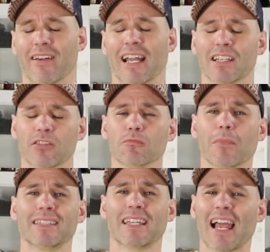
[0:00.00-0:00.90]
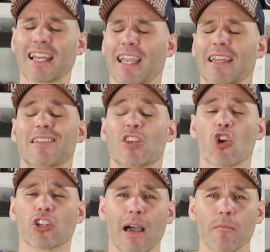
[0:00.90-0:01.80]
La verdad que es un material que
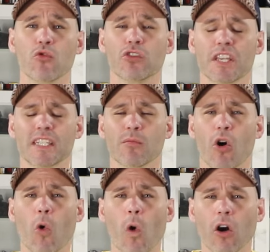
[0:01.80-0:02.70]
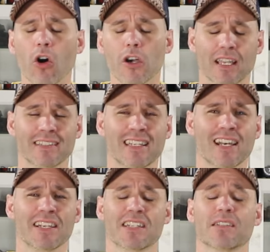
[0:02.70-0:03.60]
nos da muchísimo juego y en estas
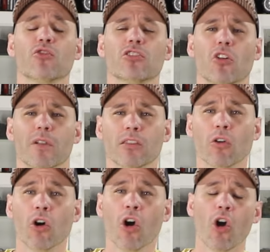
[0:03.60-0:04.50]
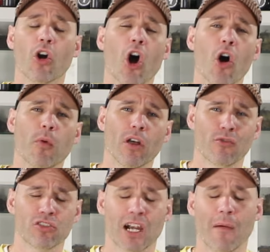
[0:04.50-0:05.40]
clases hemos ido viendo cómo
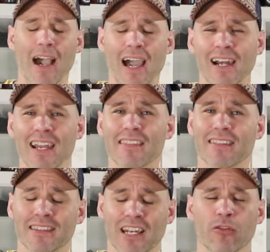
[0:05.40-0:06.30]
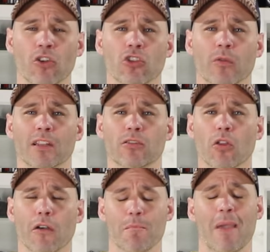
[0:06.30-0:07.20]
podemos trabajarle, centrándonos sobre
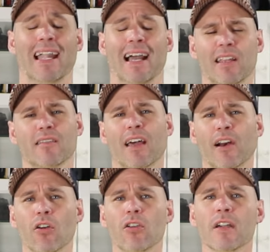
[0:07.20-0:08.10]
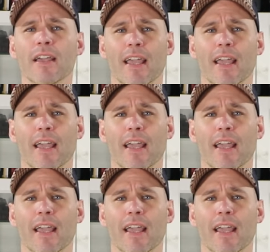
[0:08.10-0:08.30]
todo en mecanizarlo,